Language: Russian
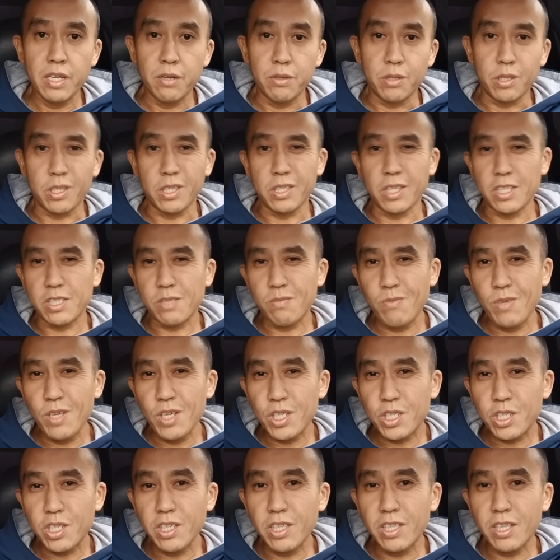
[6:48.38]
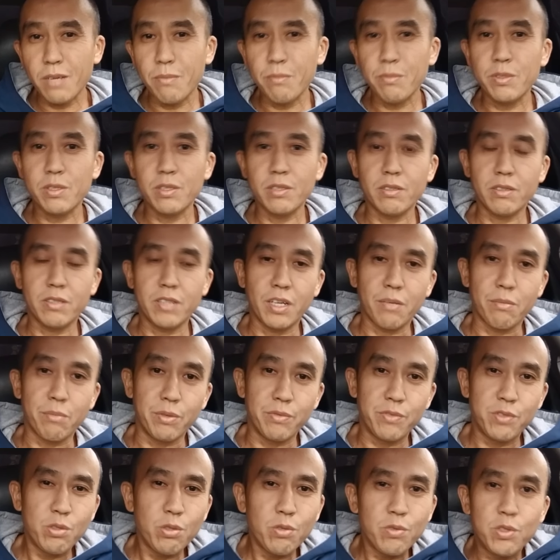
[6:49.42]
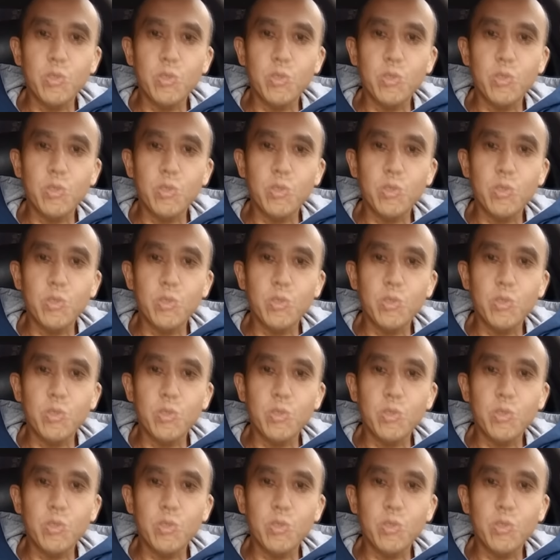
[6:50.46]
Эти насмешки там, как бы все,